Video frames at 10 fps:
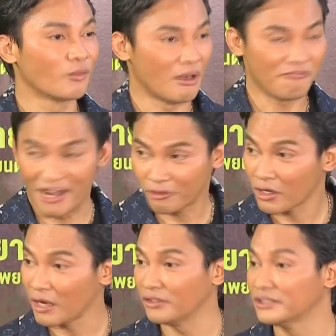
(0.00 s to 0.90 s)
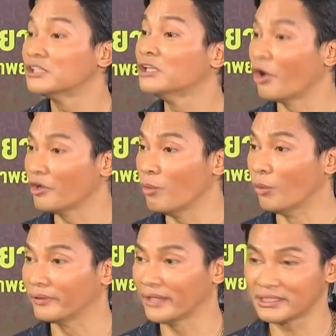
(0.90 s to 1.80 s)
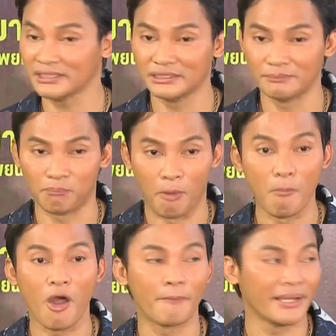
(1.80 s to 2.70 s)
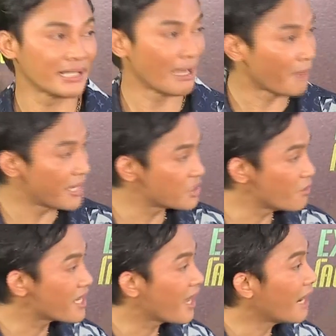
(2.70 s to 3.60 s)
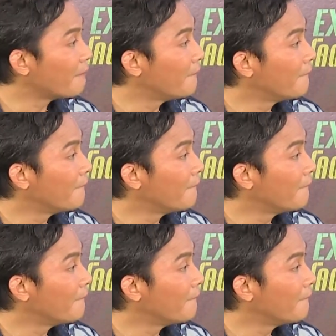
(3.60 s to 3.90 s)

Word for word: ความฝันของเราเนี่ยคือฮอลลีวูดนั่นคือผมมองเป็นกำไรชีวิตแล้วครับ